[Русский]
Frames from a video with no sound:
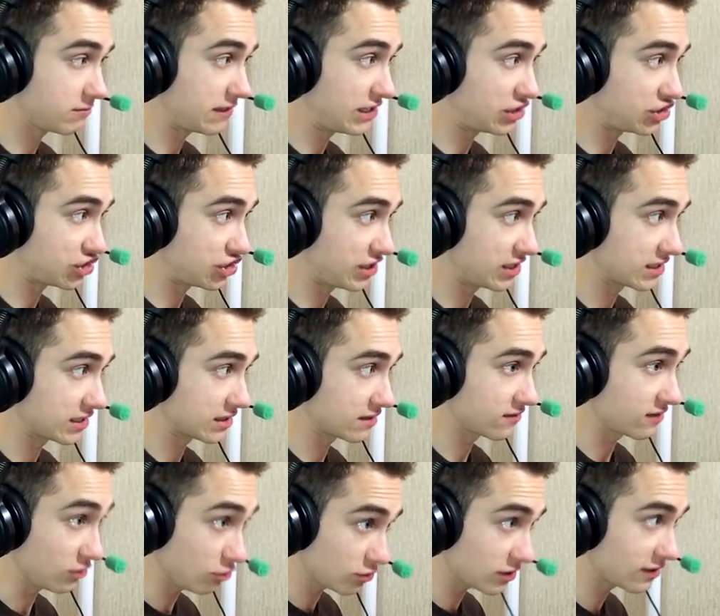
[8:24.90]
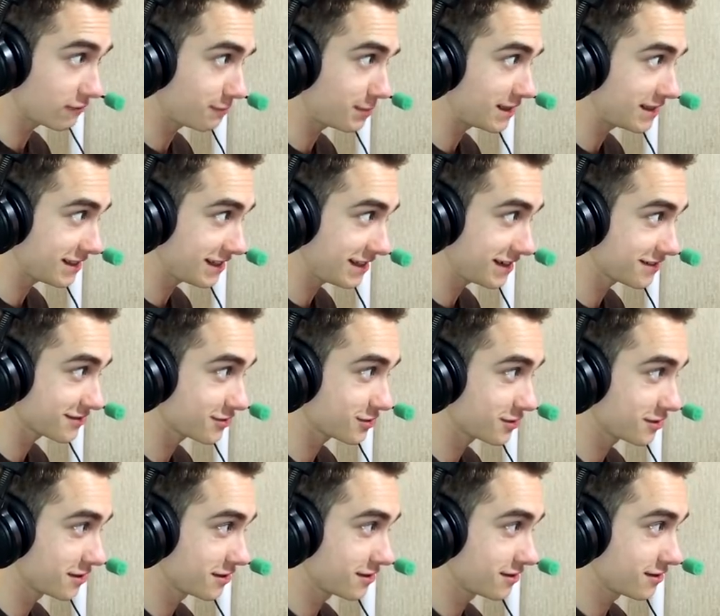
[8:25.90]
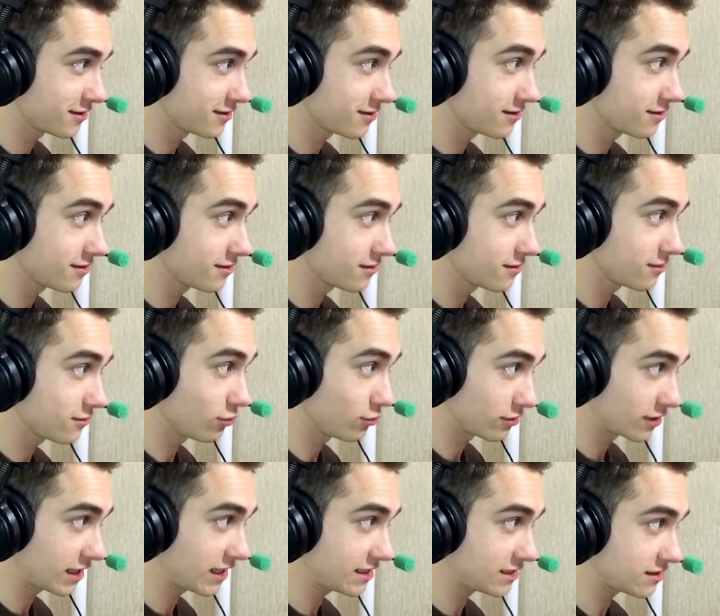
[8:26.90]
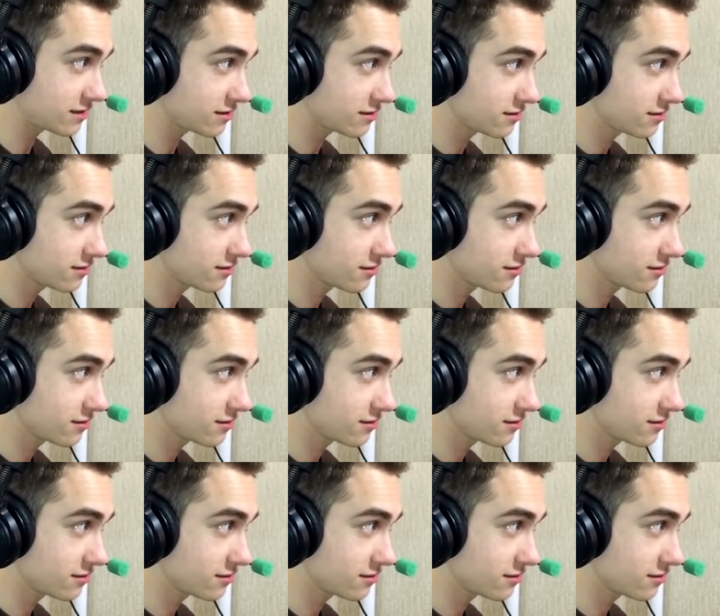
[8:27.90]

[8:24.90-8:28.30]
Bridge нет этого. You have been kicked? Already?